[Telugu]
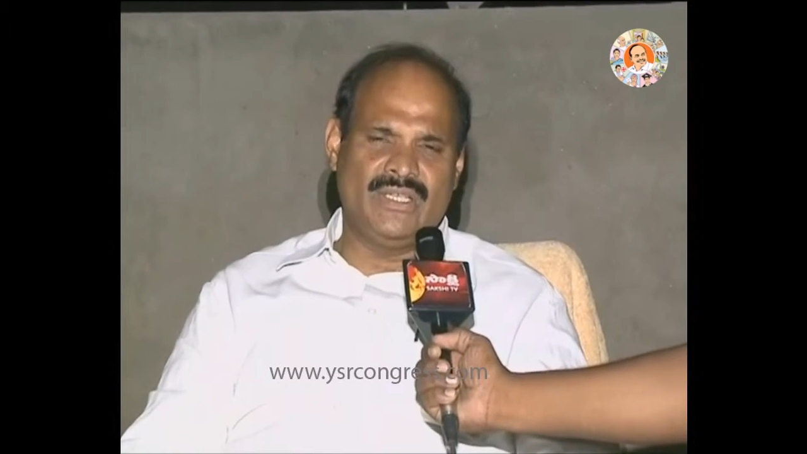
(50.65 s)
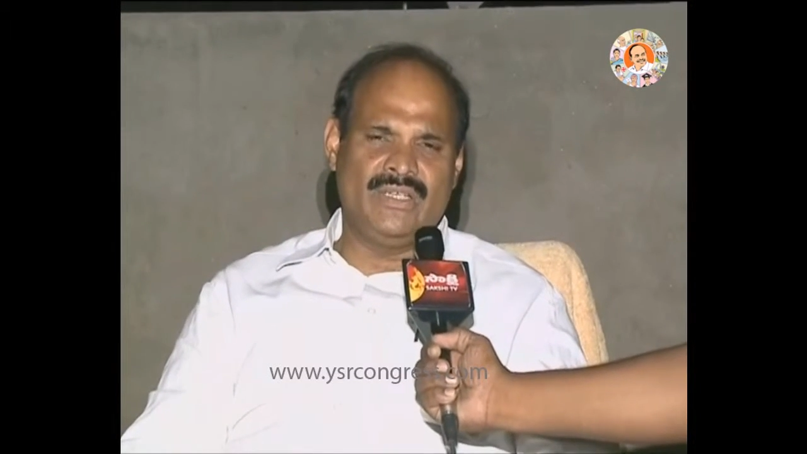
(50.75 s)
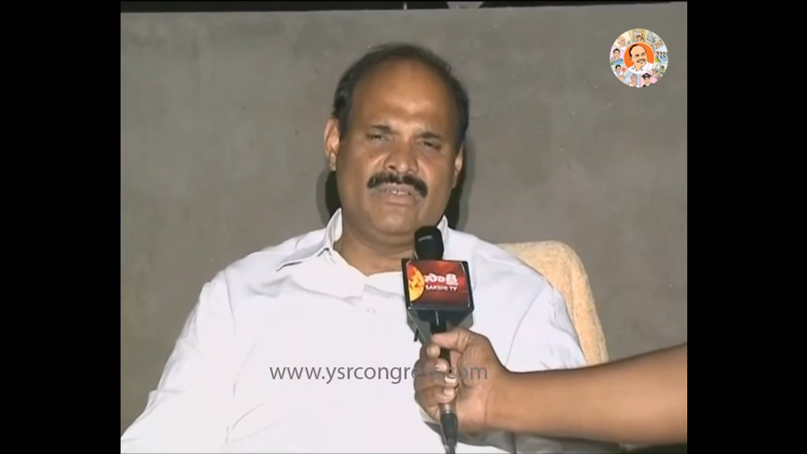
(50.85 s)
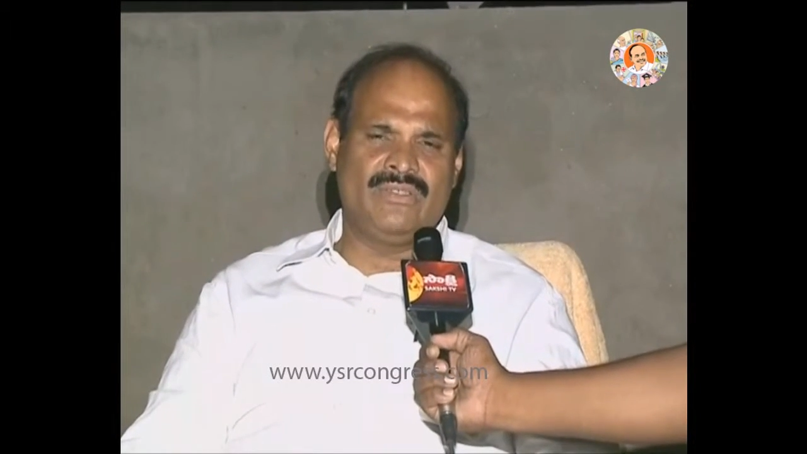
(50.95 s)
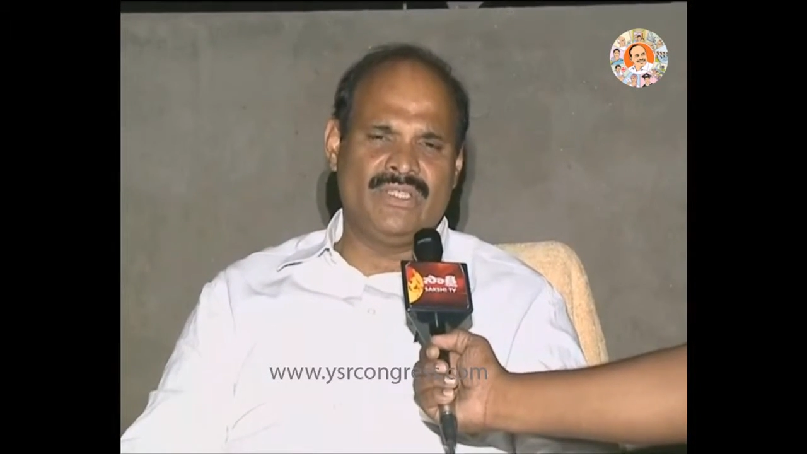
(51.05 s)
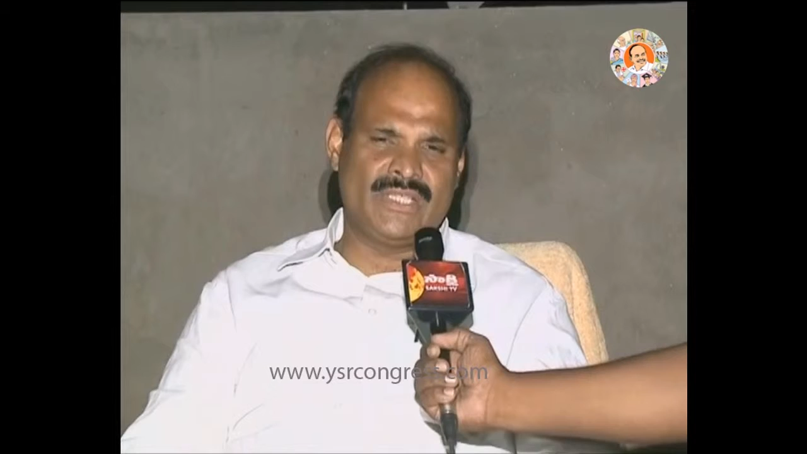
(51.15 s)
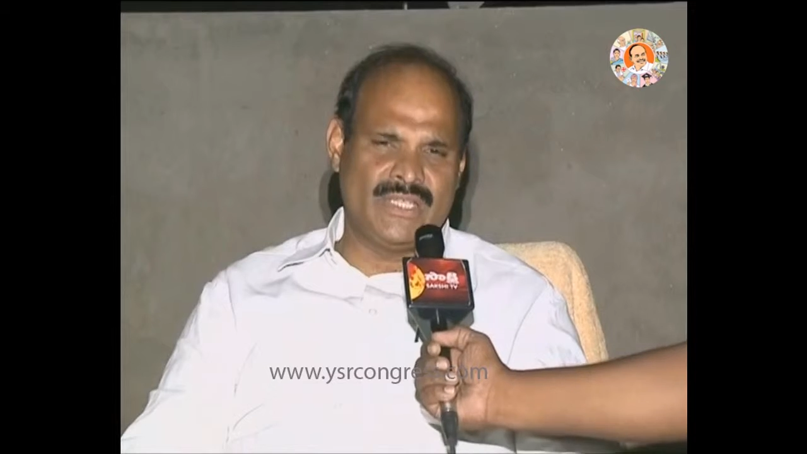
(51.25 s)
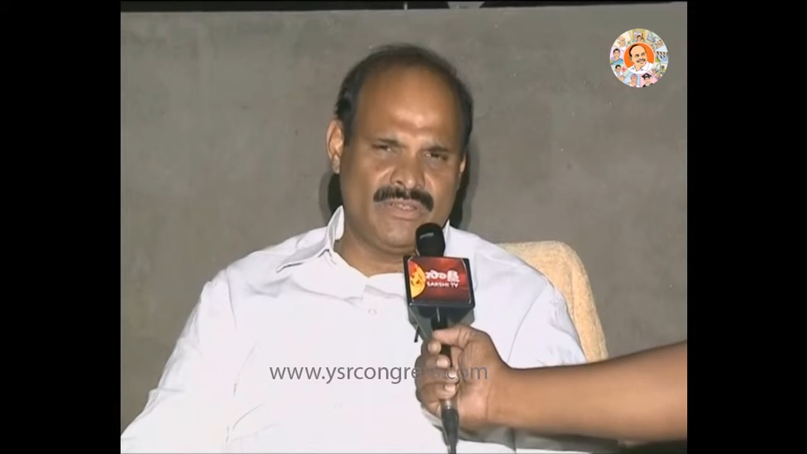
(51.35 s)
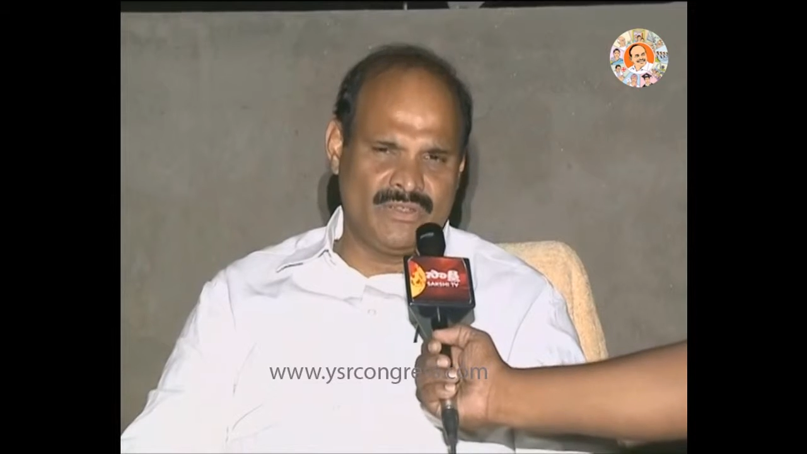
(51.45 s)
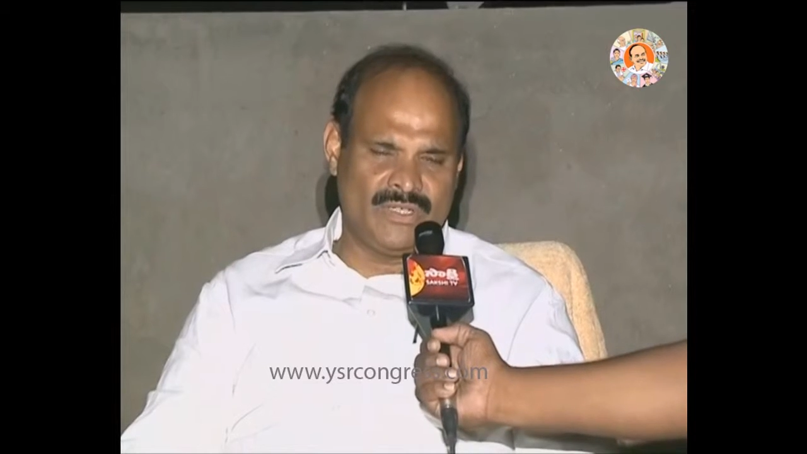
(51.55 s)
ఎటు
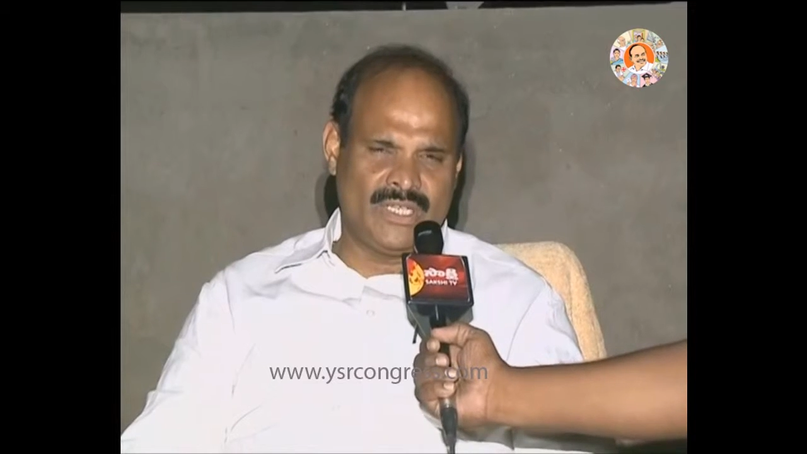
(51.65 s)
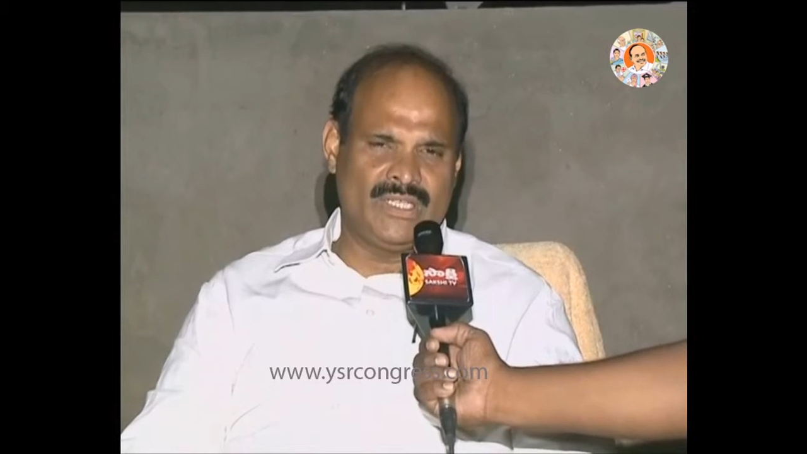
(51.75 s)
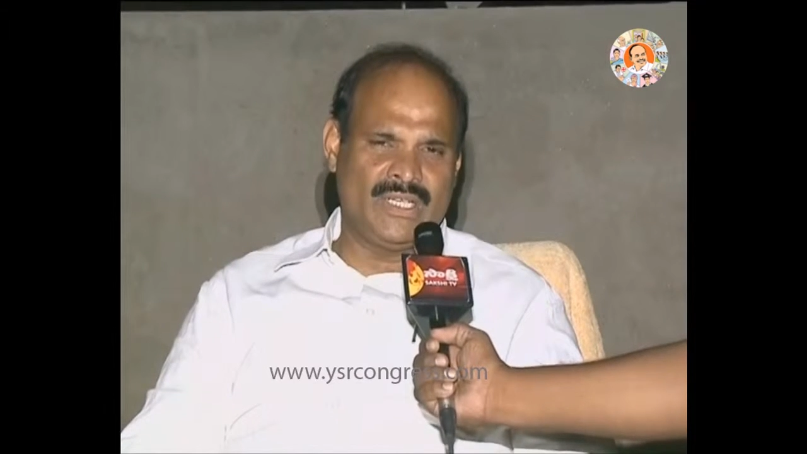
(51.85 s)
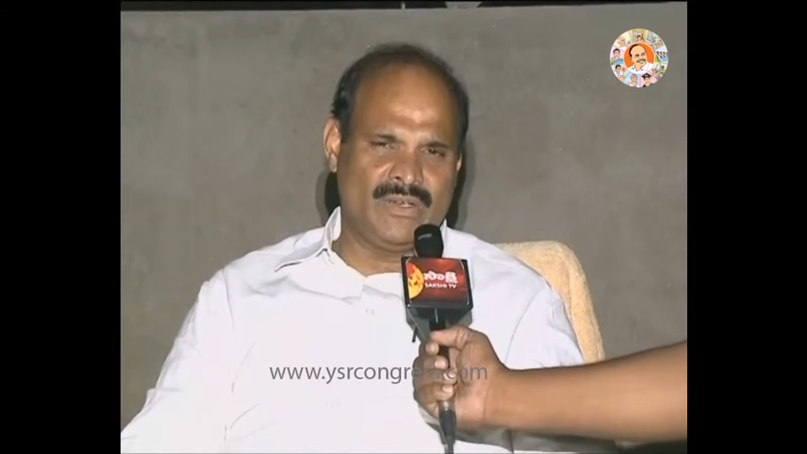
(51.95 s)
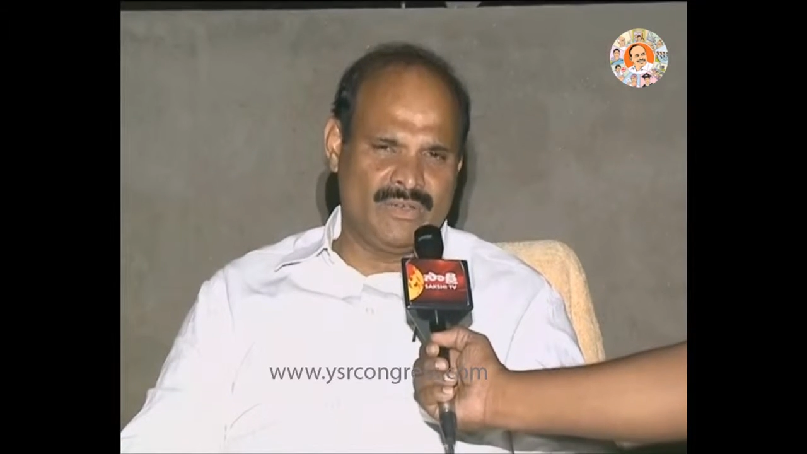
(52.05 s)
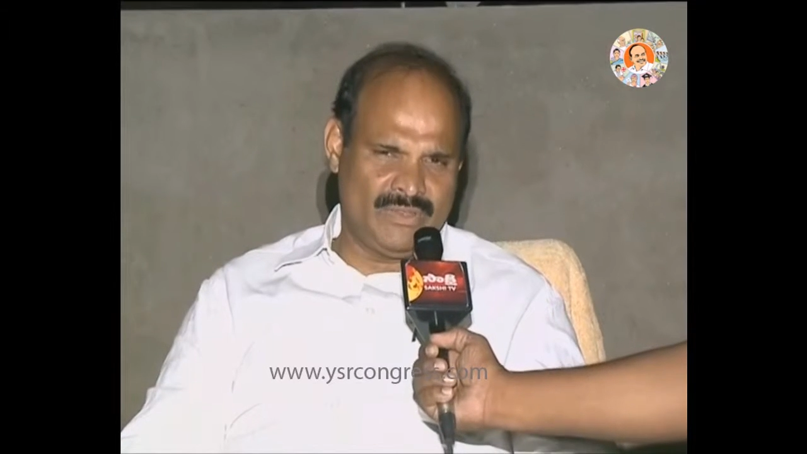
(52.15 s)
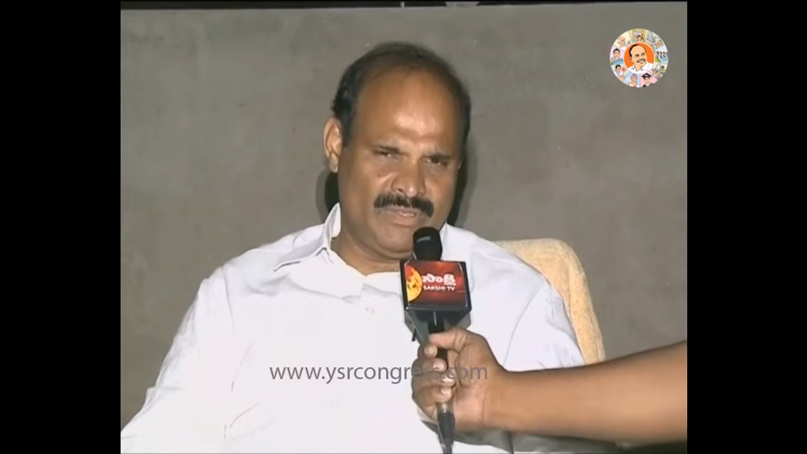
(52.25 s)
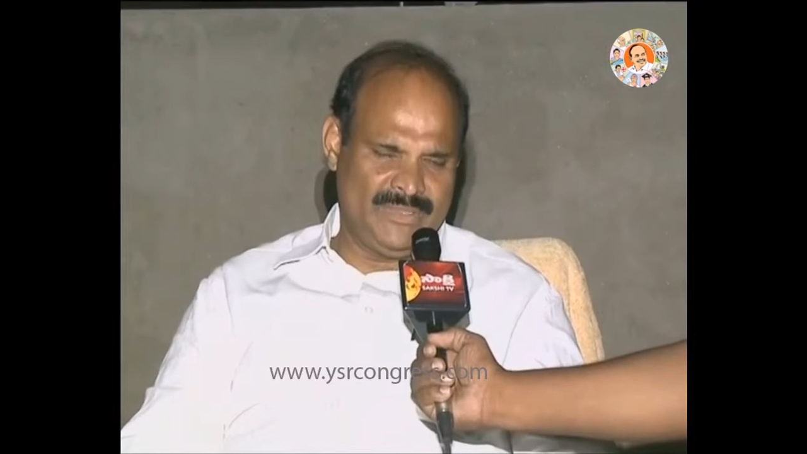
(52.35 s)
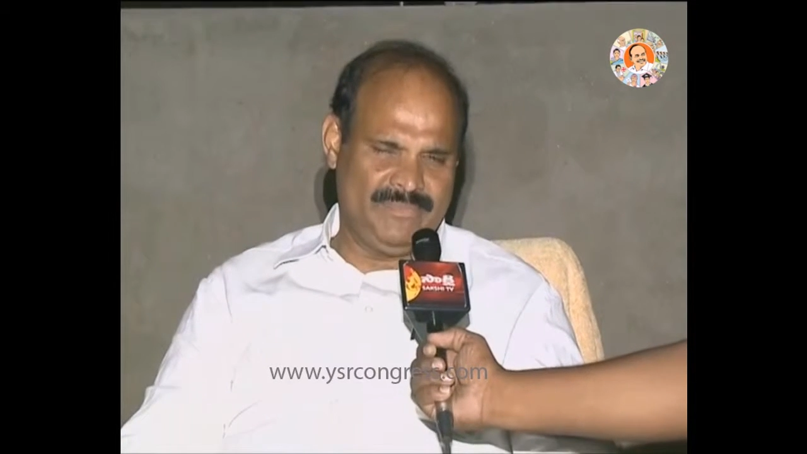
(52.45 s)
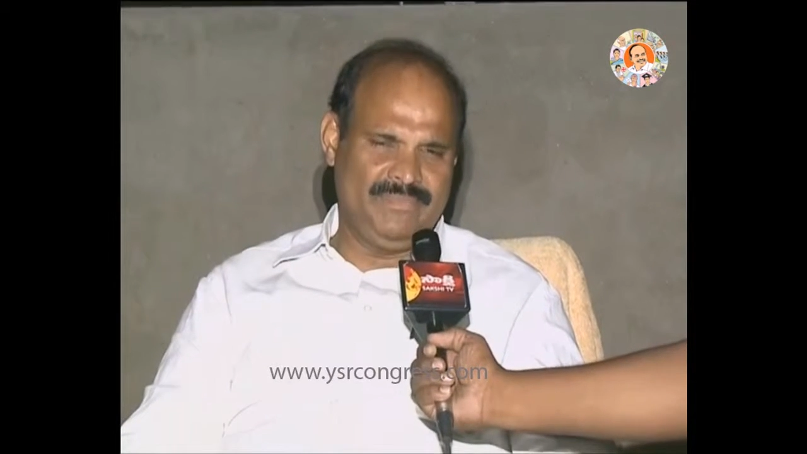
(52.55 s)
తీసుకెళ్తుందో కూడా అర్థం కాకుండా
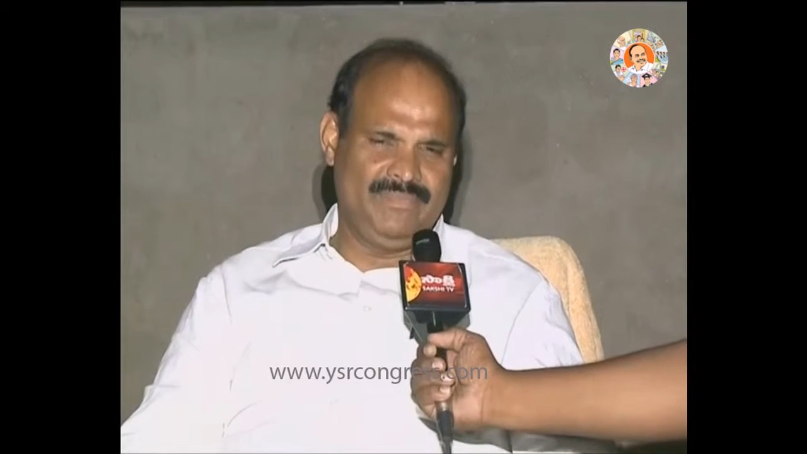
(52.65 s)
ఉంది